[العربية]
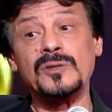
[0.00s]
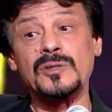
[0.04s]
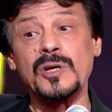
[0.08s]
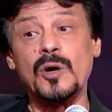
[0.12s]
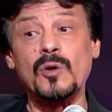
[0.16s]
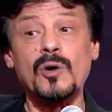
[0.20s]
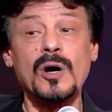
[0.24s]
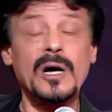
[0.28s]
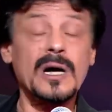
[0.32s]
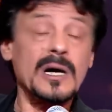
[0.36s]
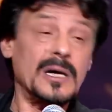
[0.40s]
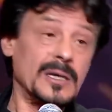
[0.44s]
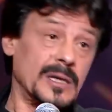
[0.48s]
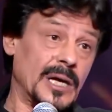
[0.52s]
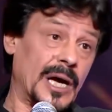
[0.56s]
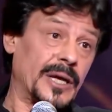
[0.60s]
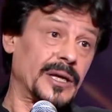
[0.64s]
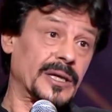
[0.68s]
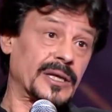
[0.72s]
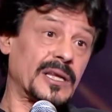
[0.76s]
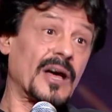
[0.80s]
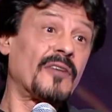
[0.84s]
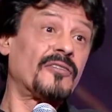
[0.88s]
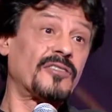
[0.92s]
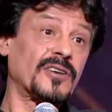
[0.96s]
سوى
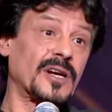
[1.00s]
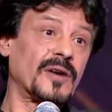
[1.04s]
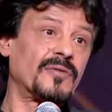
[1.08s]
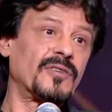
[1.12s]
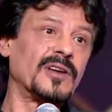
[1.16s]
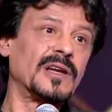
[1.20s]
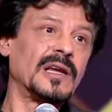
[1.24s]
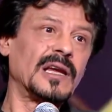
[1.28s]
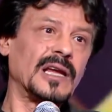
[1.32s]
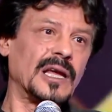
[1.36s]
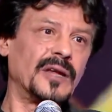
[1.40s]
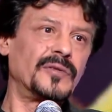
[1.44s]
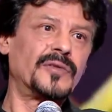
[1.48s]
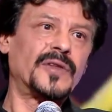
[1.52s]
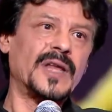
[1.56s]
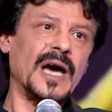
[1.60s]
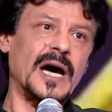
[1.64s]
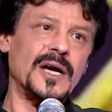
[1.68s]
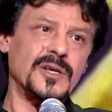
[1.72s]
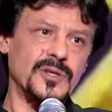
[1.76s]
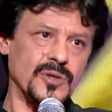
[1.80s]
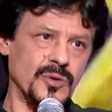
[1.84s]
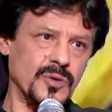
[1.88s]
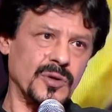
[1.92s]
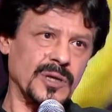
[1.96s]
يعني طفره في
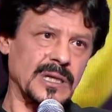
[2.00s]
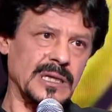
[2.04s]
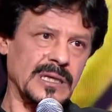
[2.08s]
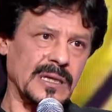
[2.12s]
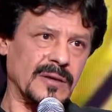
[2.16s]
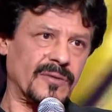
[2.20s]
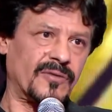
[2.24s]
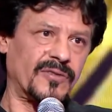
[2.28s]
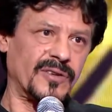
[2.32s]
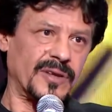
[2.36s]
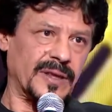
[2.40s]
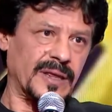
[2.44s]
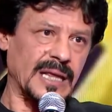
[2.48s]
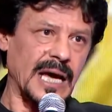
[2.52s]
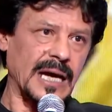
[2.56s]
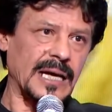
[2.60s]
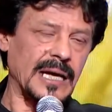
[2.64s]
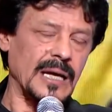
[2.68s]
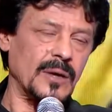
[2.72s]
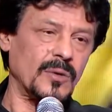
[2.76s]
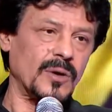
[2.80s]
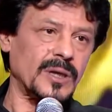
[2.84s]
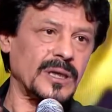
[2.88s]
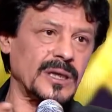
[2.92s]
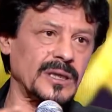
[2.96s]
الانتاج هو في
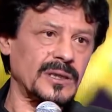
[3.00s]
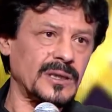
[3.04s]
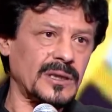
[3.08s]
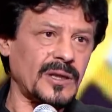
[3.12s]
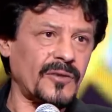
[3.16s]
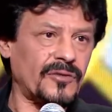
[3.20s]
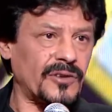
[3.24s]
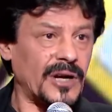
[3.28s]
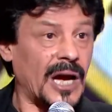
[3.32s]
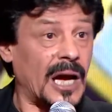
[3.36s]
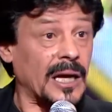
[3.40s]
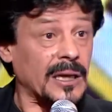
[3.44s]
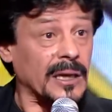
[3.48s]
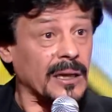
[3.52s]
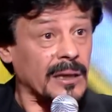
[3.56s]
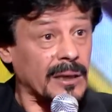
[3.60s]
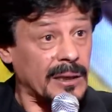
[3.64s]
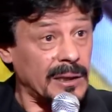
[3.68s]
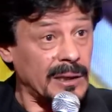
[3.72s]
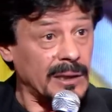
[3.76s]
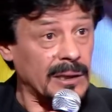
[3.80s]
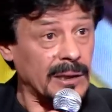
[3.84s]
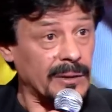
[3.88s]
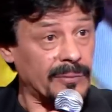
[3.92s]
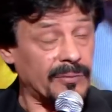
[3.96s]
ذاك الوقت طفره
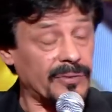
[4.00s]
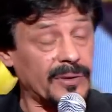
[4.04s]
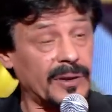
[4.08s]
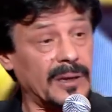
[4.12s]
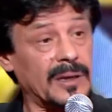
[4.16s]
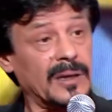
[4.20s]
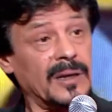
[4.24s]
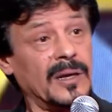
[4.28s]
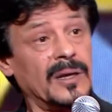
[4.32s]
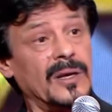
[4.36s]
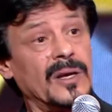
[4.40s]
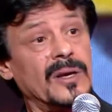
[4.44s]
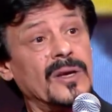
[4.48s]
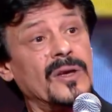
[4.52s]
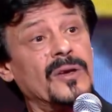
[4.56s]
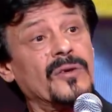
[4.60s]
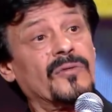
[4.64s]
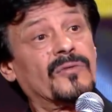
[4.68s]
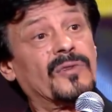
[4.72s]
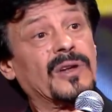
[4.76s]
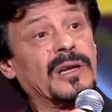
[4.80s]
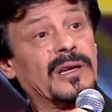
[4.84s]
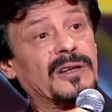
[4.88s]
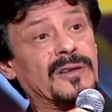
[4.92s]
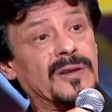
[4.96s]
حقيقيه في
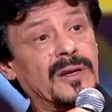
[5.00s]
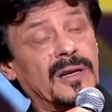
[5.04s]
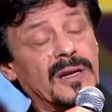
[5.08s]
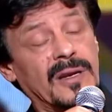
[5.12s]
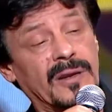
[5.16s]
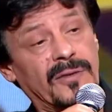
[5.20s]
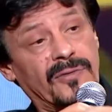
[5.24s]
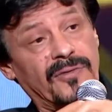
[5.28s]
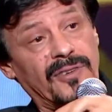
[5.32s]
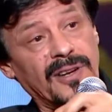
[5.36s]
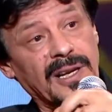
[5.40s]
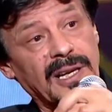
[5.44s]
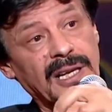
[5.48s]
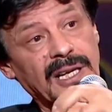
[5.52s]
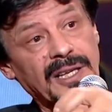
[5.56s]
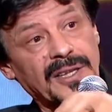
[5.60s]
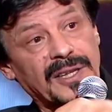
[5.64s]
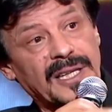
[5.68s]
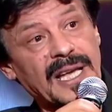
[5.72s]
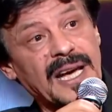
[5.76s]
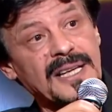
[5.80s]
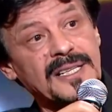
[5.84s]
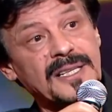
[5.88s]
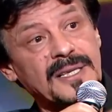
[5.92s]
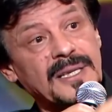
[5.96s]
في
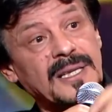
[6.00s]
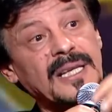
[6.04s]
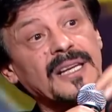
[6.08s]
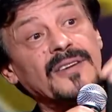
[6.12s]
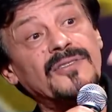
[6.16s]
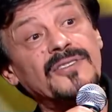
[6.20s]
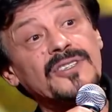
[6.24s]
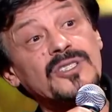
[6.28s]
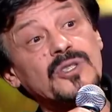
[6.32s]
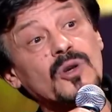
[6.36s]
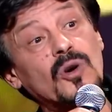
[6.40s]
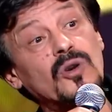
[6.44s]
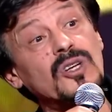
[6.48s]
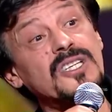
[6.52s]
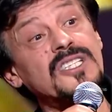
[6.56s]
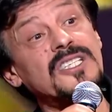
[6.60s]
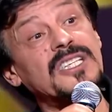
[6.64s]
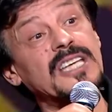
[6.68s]
الانتاج التلفزيوني